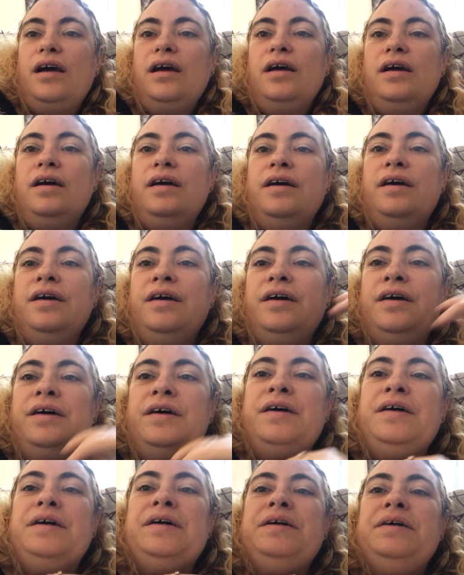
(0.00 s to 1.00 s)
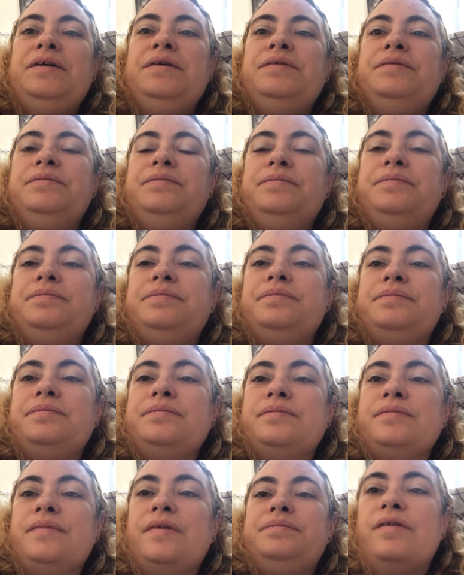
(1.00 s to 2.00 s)
Euh,
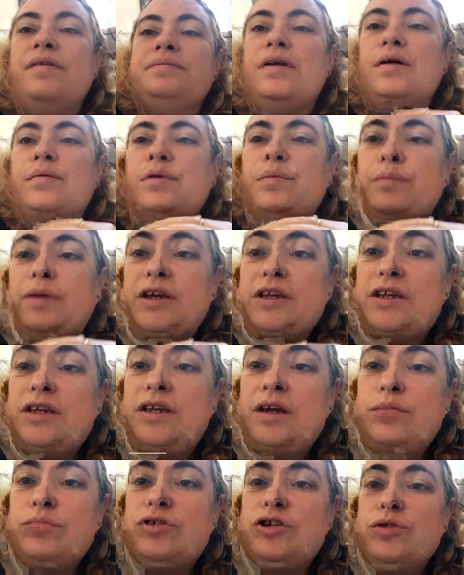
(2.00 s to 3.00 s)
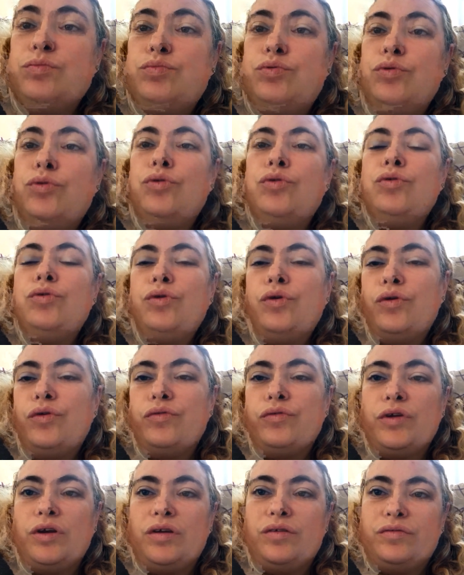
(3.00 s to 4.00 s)
voilà, maquillée un petit peu, euh,
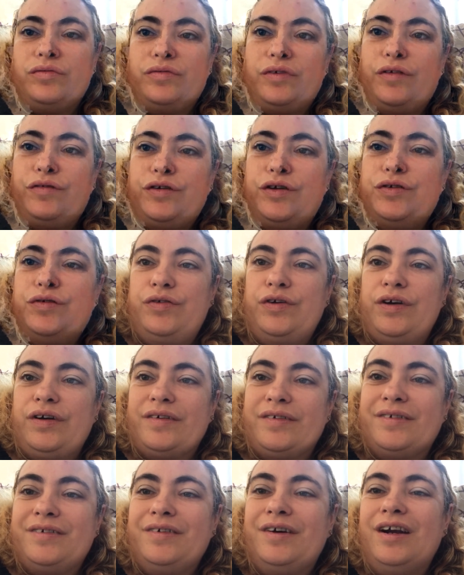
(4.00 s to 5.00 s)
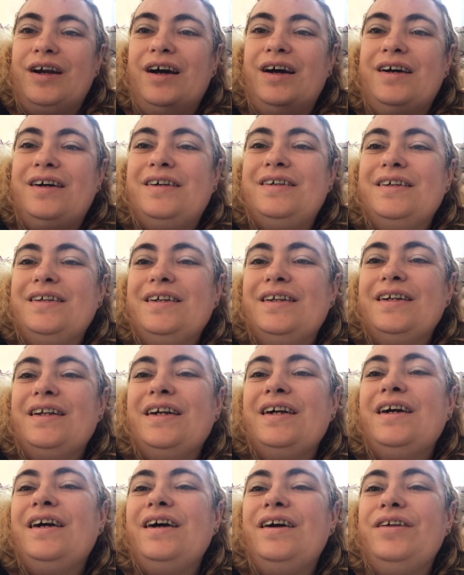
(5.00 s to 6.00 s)
voilà, vite faire, hein, voilà.
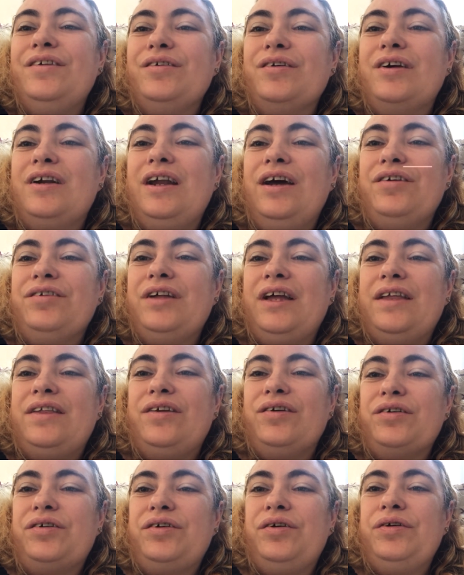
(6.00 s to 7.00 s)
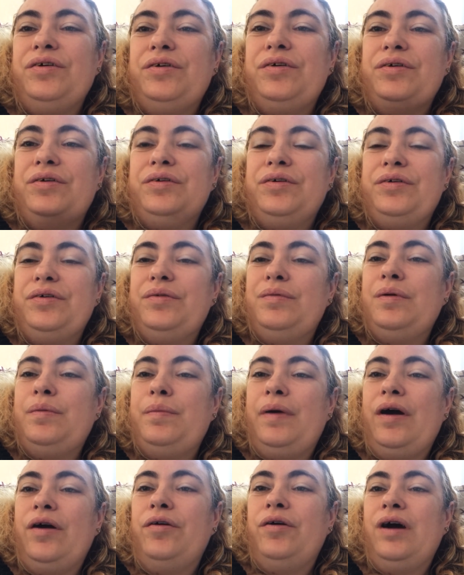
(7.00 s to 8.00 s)
Donc là, on attend que mes
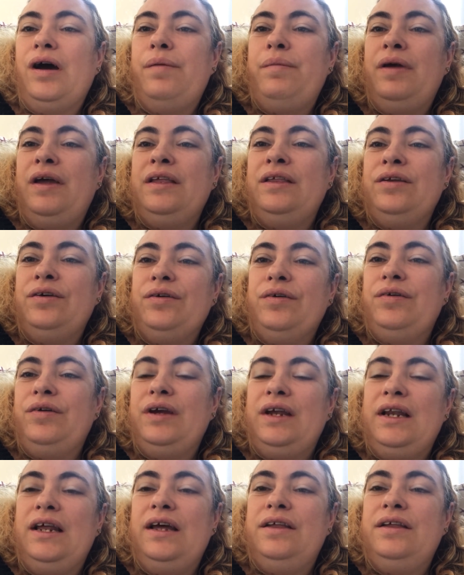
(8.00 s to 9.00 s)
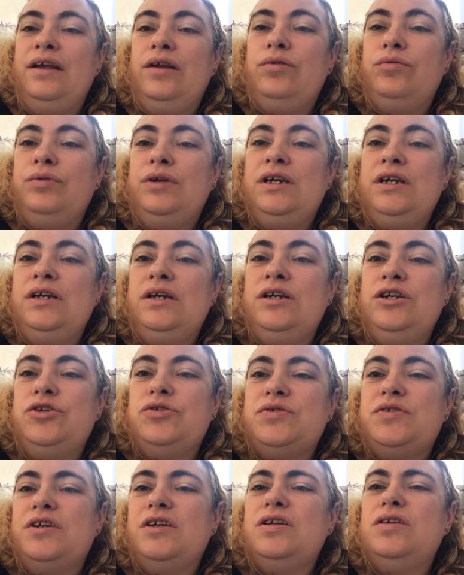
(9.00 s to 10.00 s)
parents ramènent euh, Eliane et Louis.
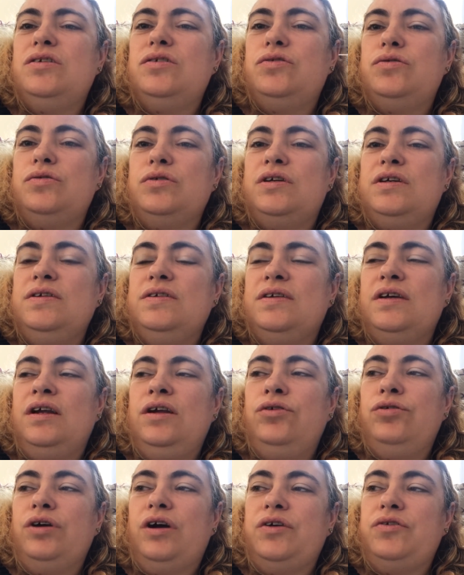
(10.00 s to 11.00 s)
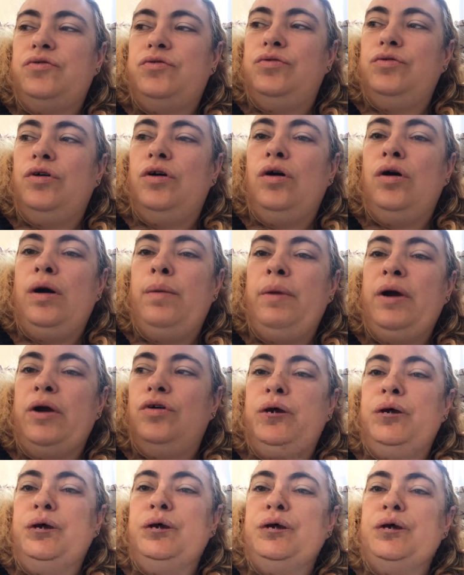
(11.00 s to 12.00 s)
Je sais qu'ils allaient au restaurant à
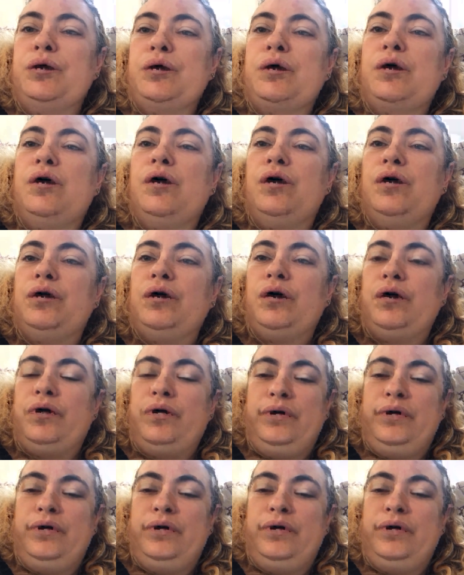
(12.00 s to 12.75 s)
Macon, donc euh,